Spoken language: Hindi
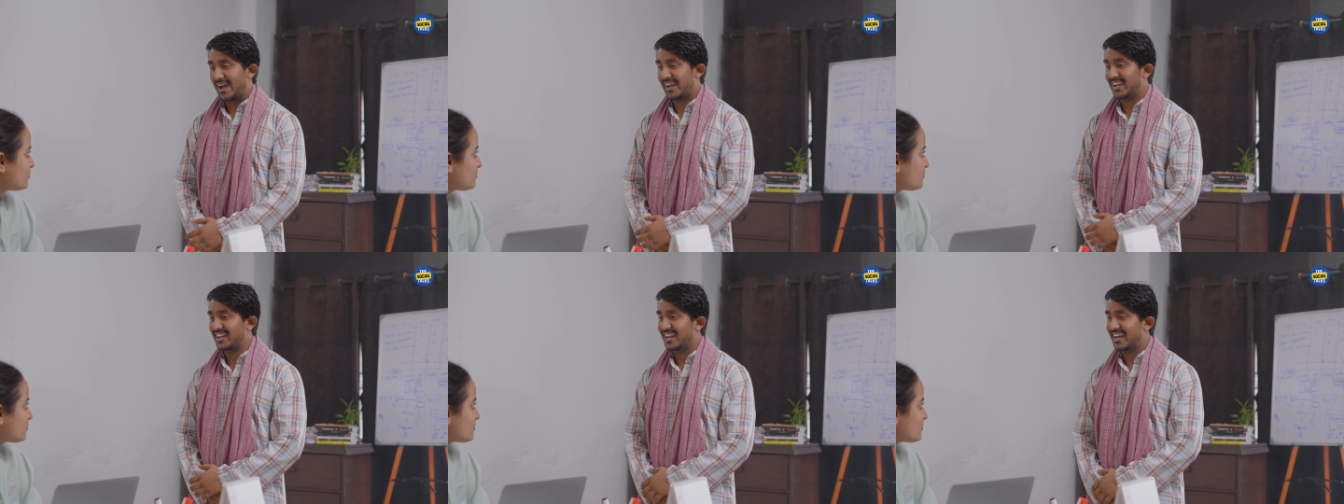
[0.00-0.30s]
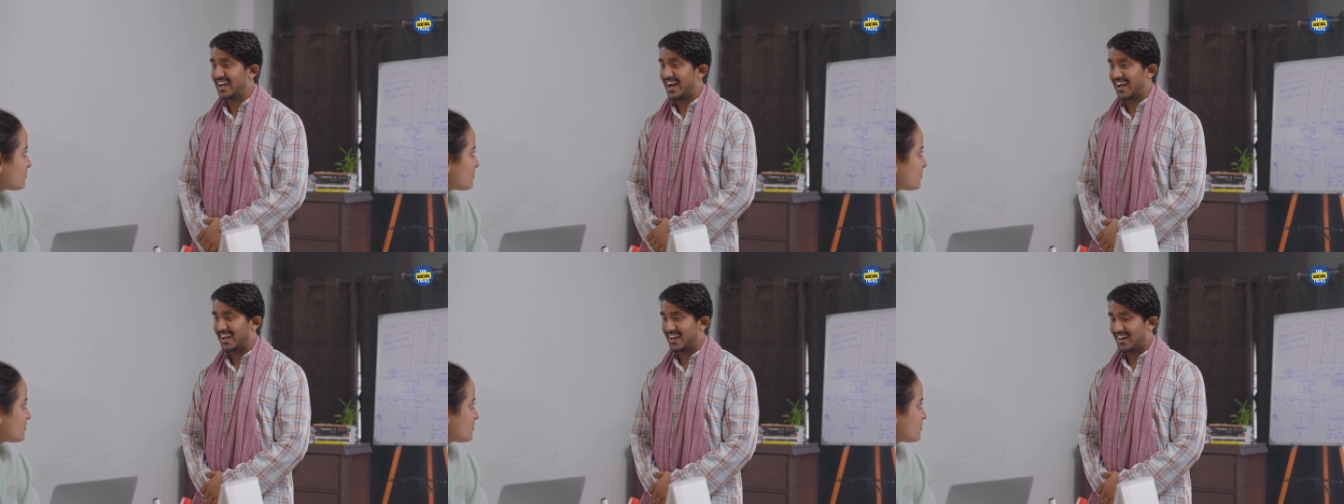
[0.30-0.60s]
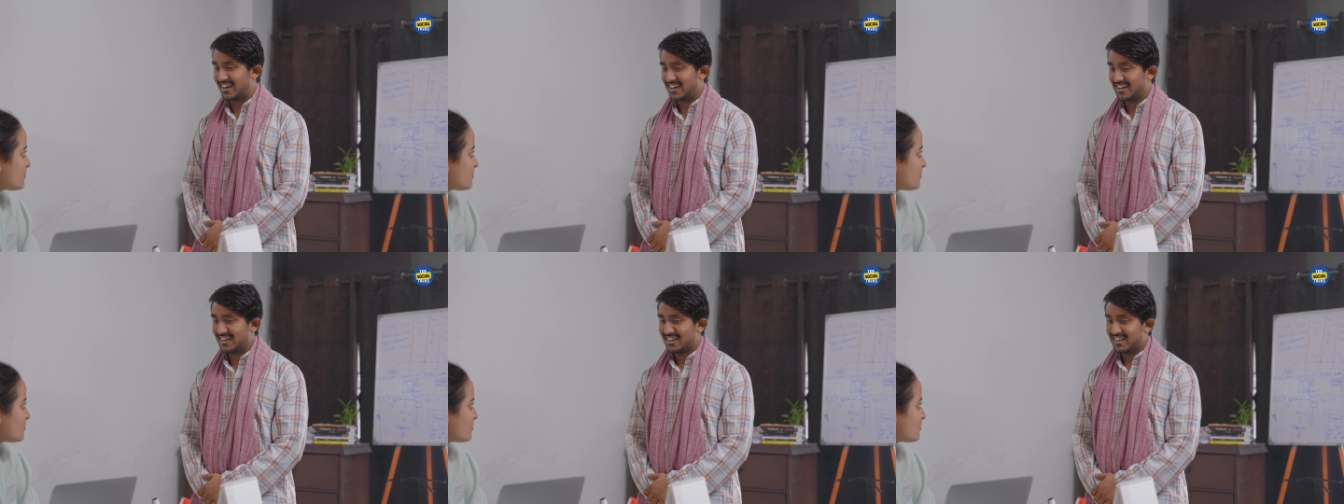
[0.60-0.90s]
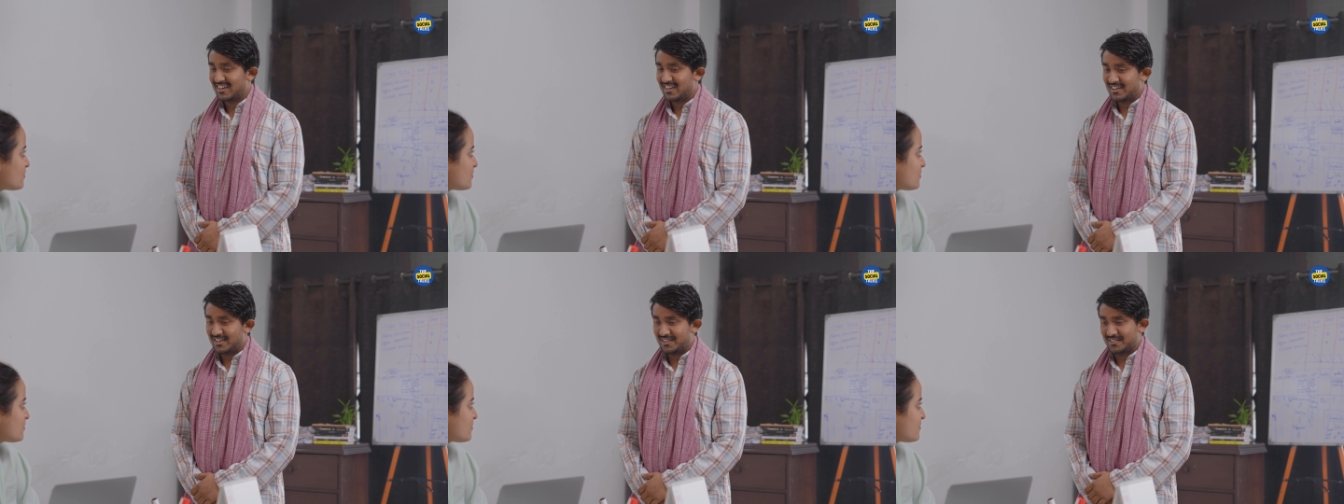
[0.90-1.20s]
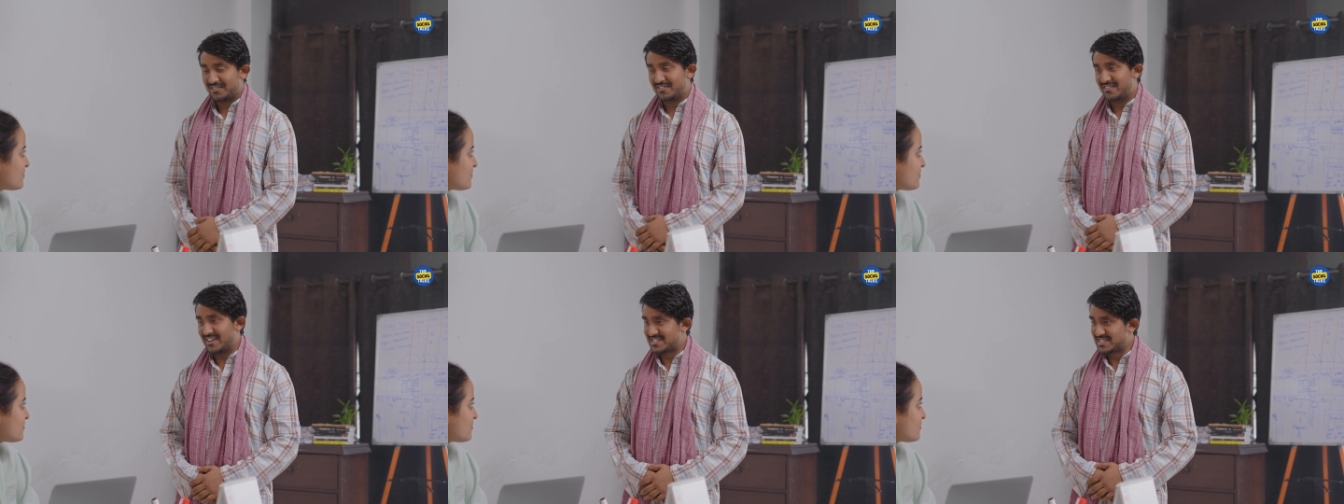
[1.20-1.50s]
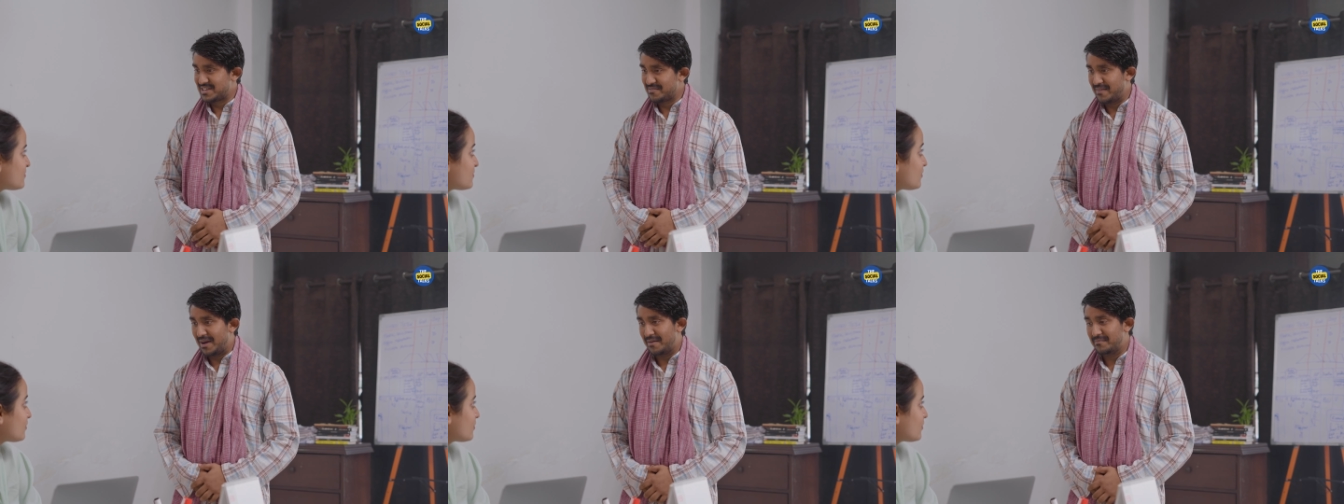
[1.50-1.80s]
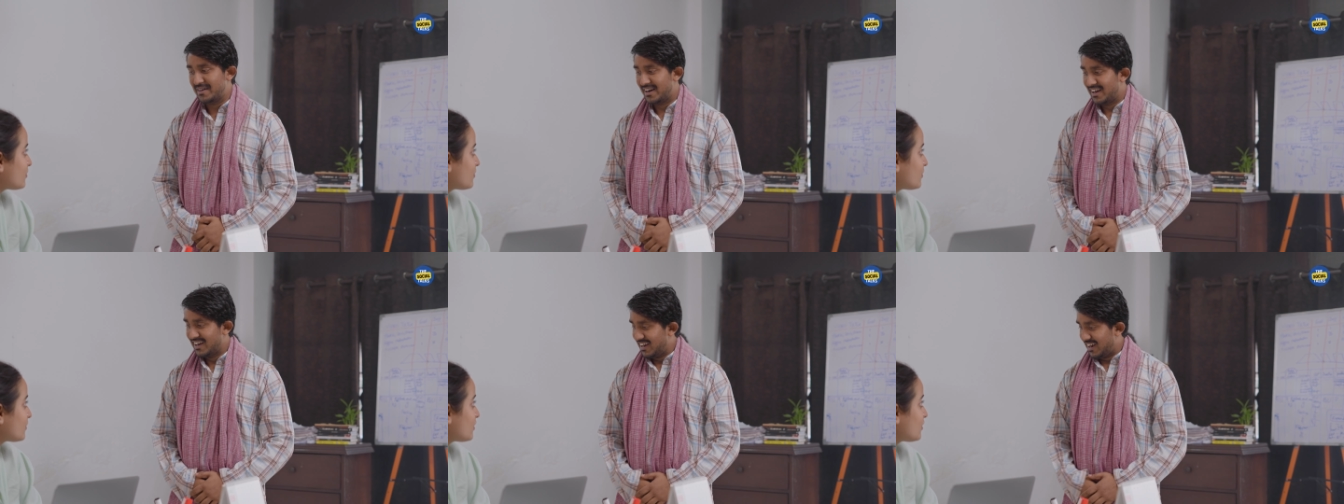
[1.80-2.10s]
मैं ही ले आया वैसे
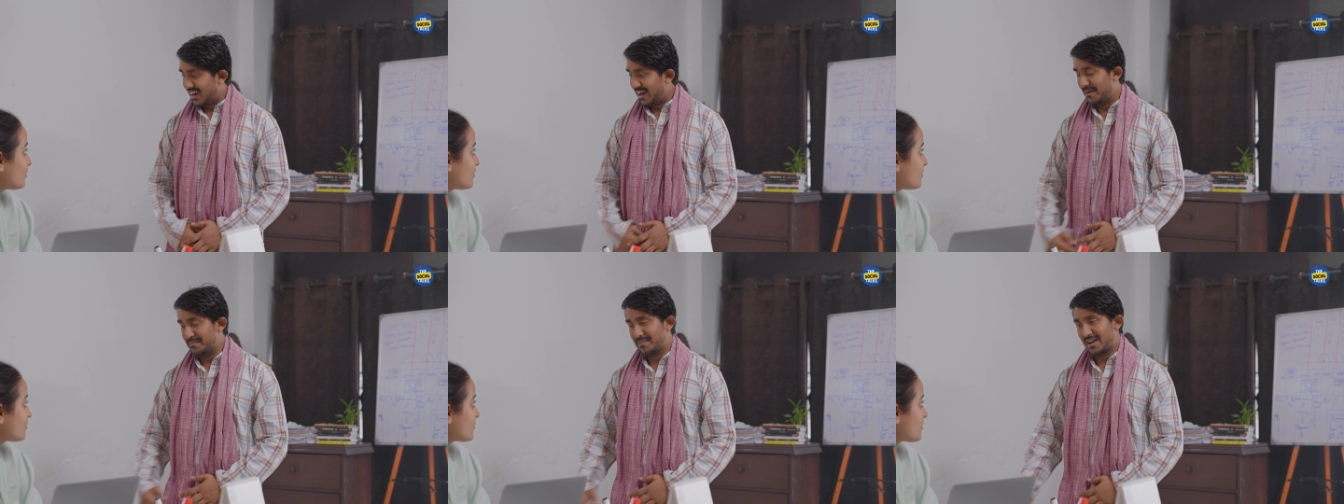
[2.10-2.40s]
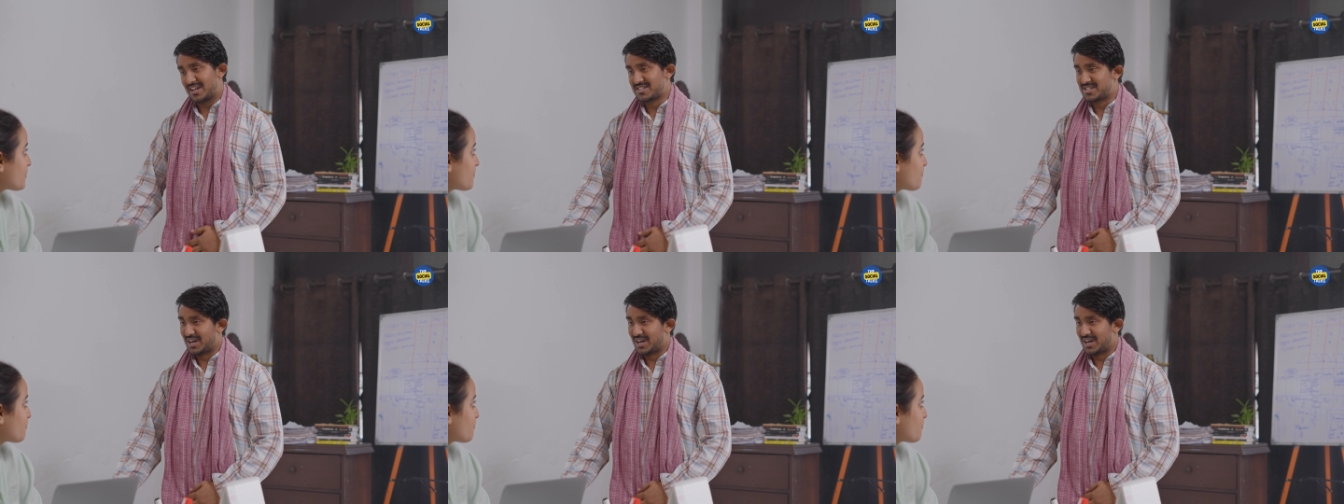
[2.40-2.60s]
मैम हम यहाँ